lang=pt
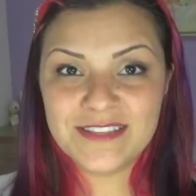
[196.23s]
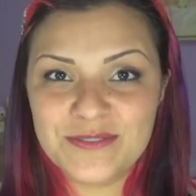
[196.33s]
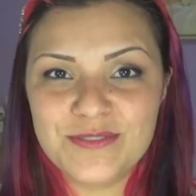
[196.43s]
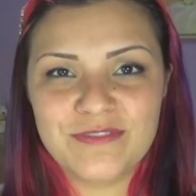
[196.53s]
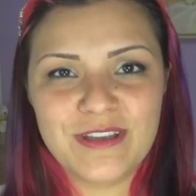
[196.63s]

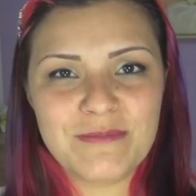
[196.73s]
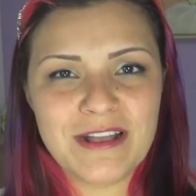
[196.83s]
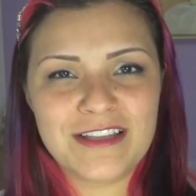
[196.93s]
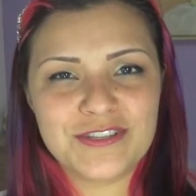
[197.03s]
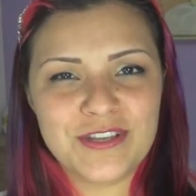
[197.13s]
tudo vai numa
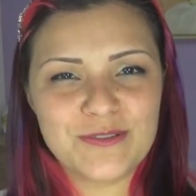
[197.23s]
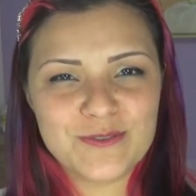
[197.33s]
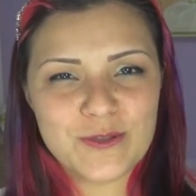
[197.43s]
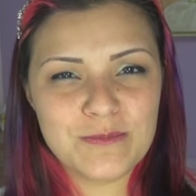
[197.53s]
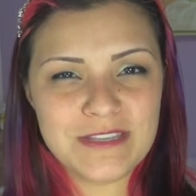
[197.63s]
caixinha
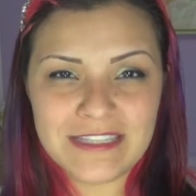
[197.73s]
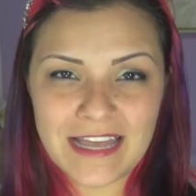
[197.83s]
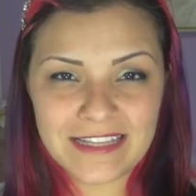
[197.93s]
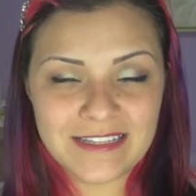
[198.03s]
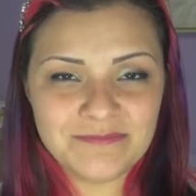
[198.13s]

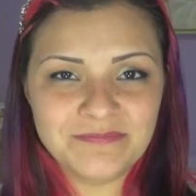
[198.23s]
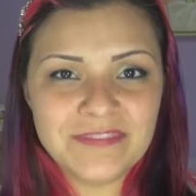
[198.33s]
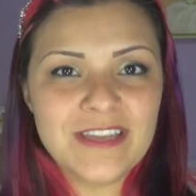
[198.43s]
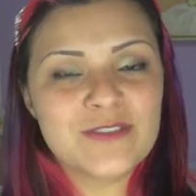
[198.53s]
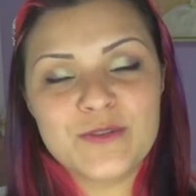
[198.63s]
customizada,
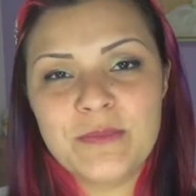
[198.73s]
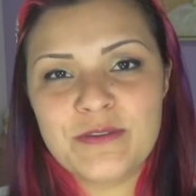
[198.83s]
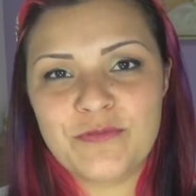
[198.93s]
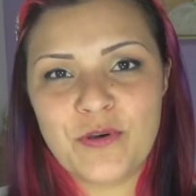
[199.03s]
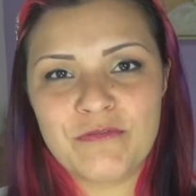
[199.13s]
super
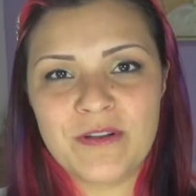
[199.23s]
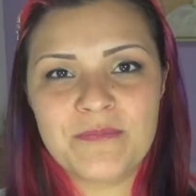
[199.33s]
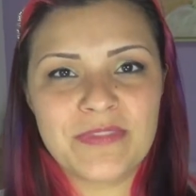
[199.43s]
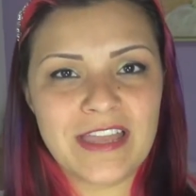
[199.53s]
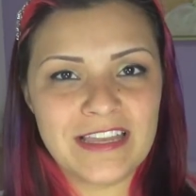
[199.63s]
fofa,
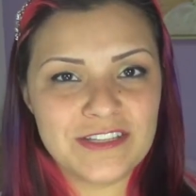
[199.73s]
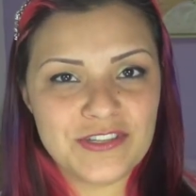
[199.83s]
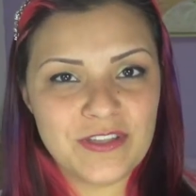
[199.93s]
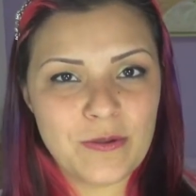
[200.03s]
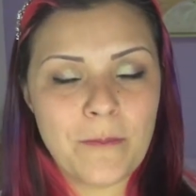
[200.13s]
daquelas
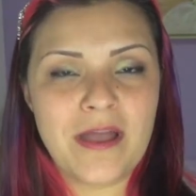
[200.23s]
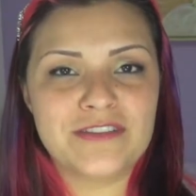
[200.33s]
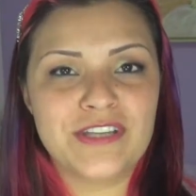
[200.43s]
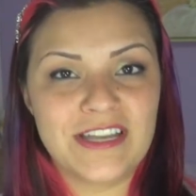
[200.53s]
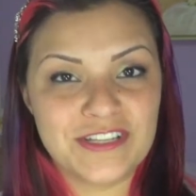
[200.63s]
de
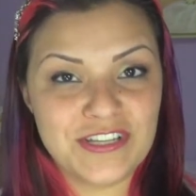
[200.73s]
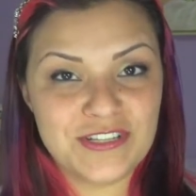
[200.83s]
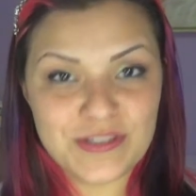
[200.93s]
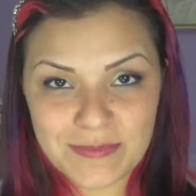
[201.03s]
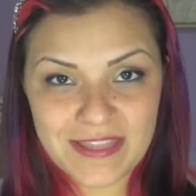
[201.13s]
decupagem, caixinha
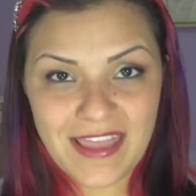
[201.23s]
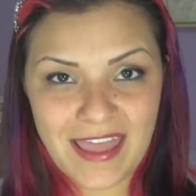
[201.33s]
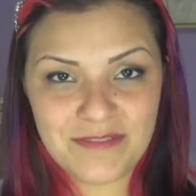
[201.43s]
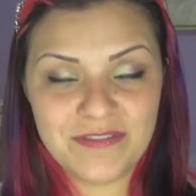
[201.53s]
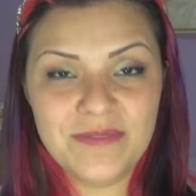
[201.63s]
de
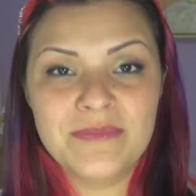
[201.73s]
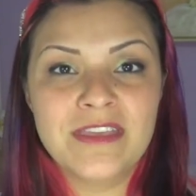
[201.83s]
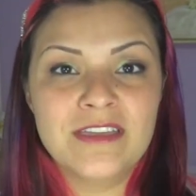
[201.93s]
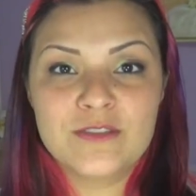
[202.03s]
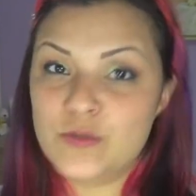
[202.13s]
MDF,
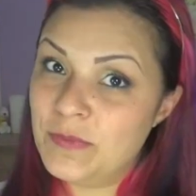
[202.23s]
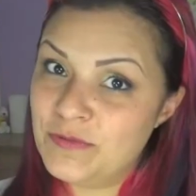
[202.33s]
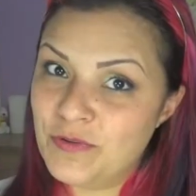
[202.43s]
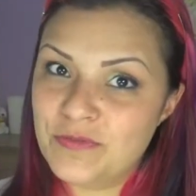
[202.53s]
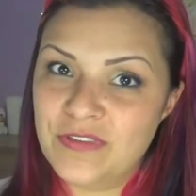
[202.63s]
super
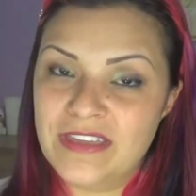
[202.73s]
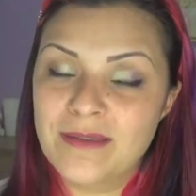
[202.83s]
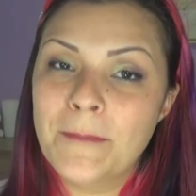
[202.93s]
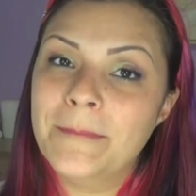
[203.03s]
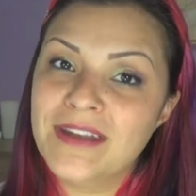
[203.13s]

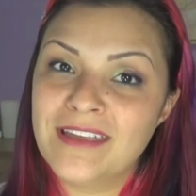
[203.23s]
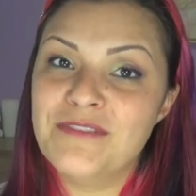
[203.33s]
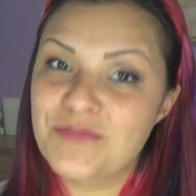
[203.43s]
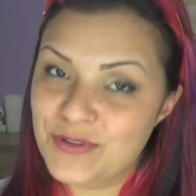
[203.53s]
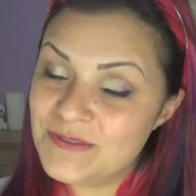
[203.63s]
fofinha, para
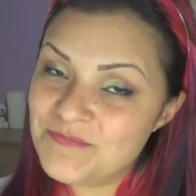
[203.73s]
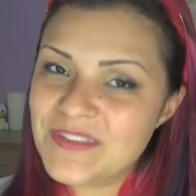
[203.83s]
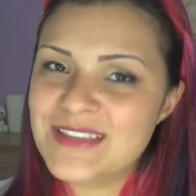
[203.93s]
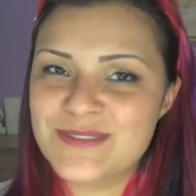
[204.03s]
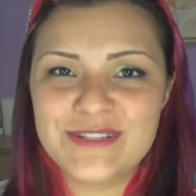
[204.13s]
quem for
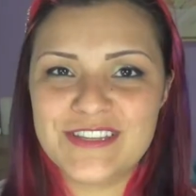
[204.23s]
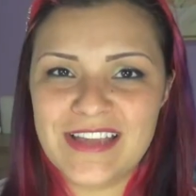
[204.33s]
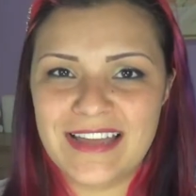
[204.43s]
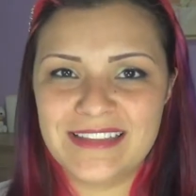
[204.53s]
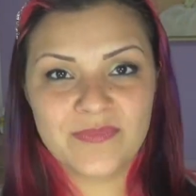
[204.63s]
a
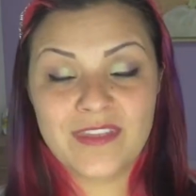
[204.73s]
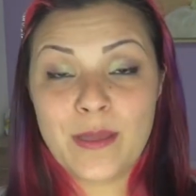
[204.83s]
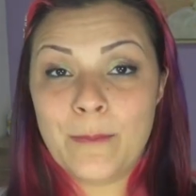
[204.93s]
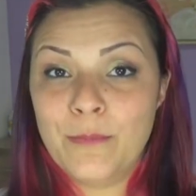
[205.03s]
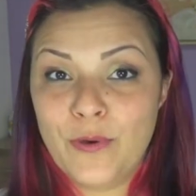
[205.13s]
sorteada.
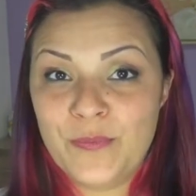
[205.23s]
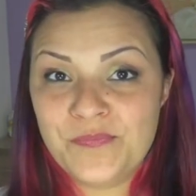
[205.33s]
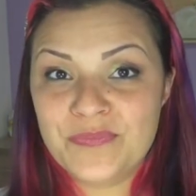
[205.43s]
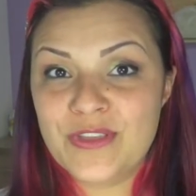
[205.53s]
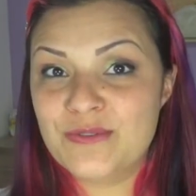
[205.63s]
Bom,
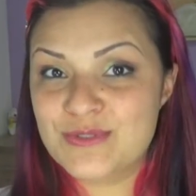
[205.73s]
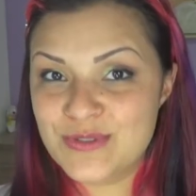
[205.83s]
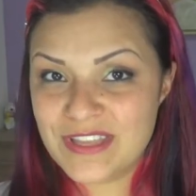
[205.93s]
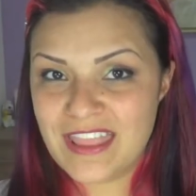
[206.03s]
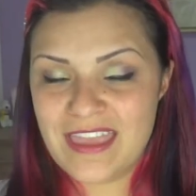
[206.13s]
o
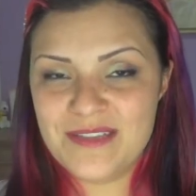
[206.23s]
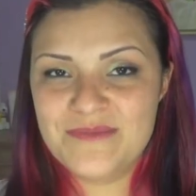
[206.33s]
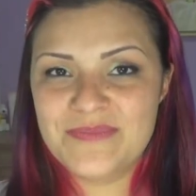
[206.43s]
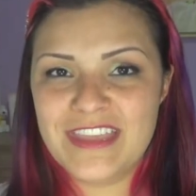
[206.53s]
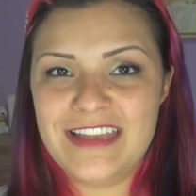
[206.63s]

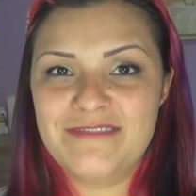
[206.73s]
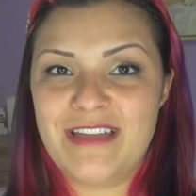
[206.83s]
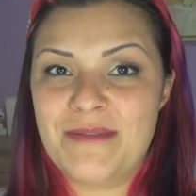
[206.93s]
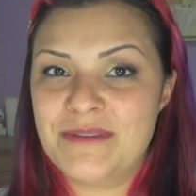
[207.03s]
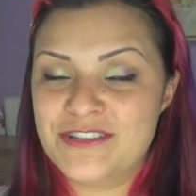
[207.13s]
sorteio, ele
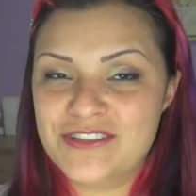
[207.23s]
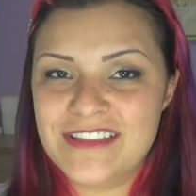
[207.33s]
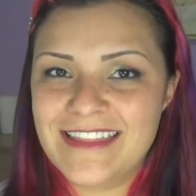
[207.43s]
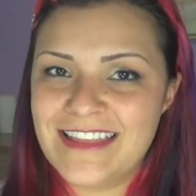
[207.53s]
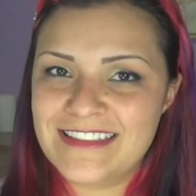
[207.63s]
vai a partir
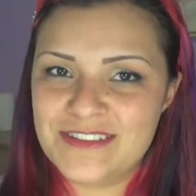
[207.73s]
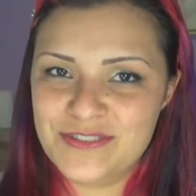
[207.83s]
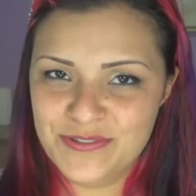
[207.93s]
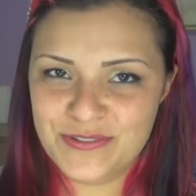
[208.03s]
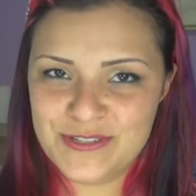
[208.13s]
da data
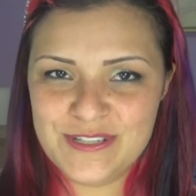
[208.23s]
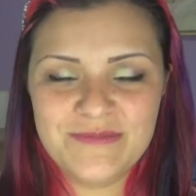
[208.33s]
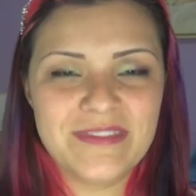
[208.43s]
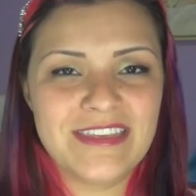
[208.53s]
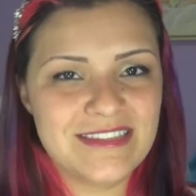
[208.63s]
de
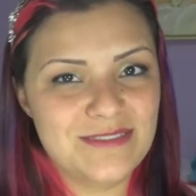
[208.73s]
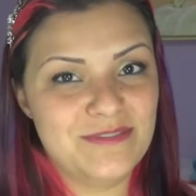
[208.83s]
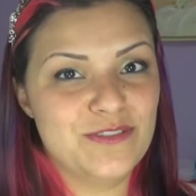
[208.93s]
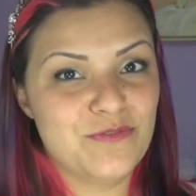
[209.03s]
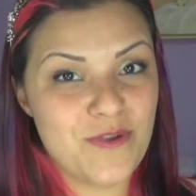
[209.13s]
hoje, que esse
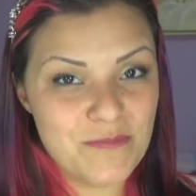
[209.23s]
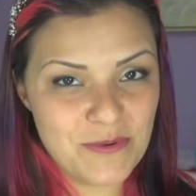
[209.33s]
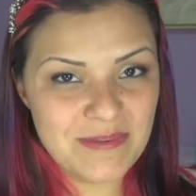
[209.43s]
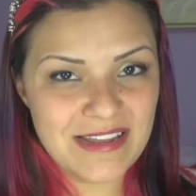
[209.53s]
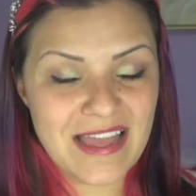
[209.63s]
vídeo foi
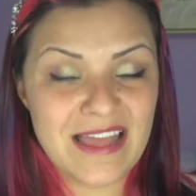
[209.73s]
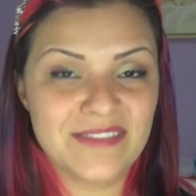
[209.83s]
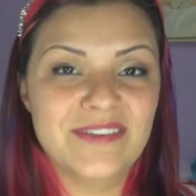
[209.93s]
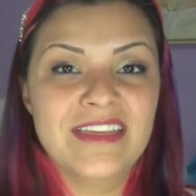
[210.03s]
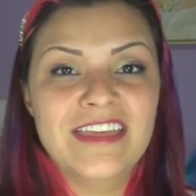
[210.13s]

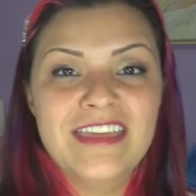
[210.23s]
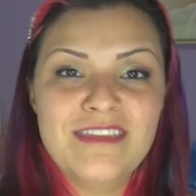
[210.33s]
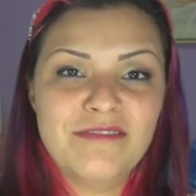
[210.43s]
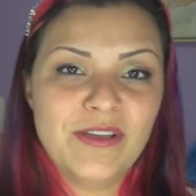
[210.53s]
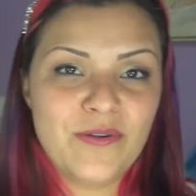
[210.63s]
publicado,
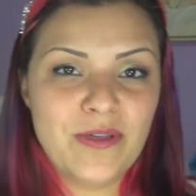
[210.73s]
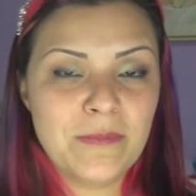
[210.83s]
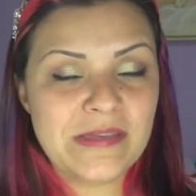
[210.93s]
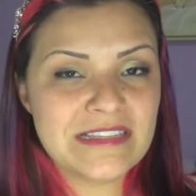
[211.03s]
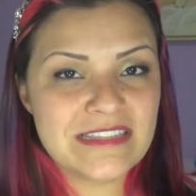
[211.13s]
e vai correr
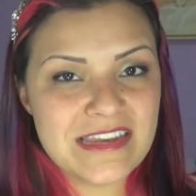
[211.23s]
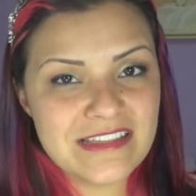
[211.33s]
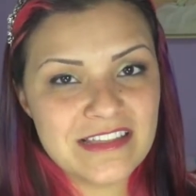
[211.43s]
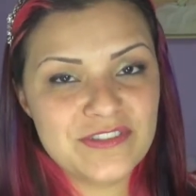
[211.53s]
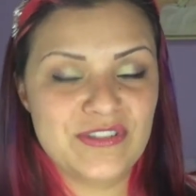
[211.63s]
mais
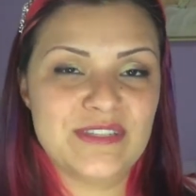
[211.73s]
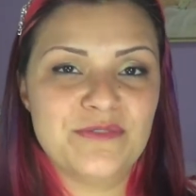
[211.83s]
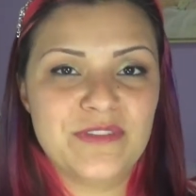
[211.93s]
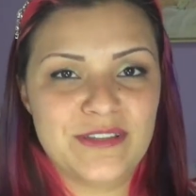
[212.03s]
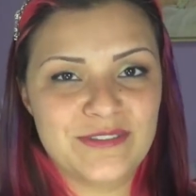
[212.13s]
30 dias. Ao
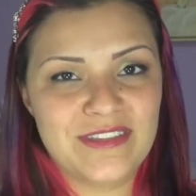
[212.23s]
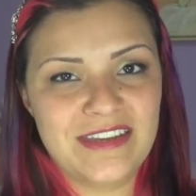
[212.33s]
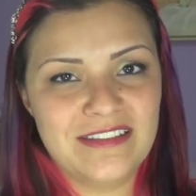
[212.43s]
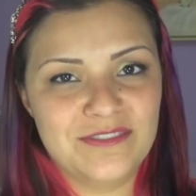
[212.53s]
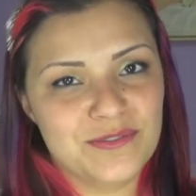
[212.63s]
final do,
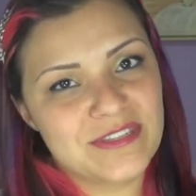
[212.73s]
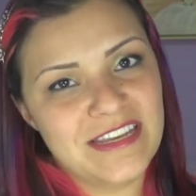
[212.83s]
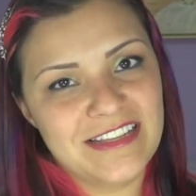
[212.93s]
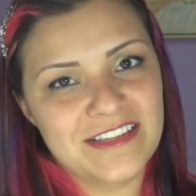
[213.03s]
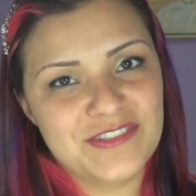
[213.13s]
dos
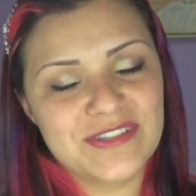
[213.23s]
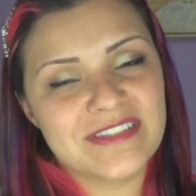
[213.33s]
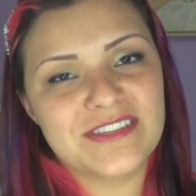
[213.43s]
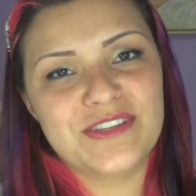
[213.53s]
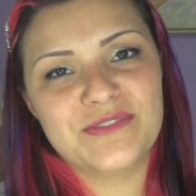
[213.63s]
30
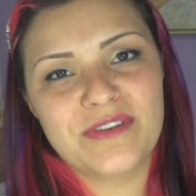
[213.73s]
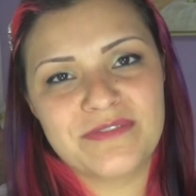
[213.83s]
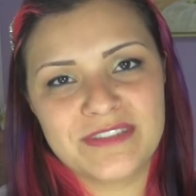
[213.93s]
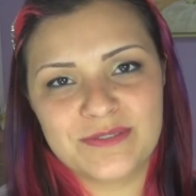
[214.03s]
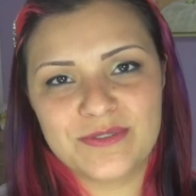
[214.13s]
dias a gente vai
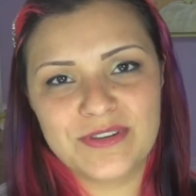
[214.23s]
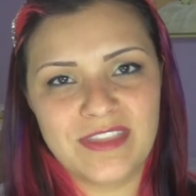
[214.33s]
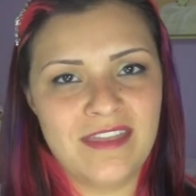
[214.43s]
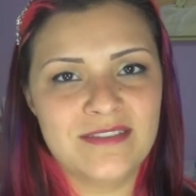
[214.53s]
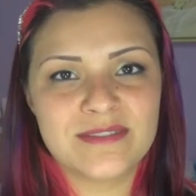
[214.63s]
fazer os
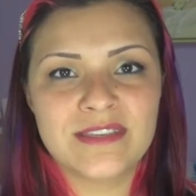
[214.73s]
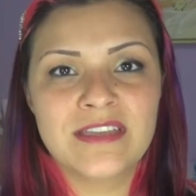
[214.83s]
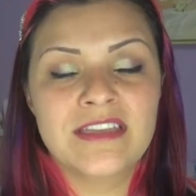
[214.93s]
sorteios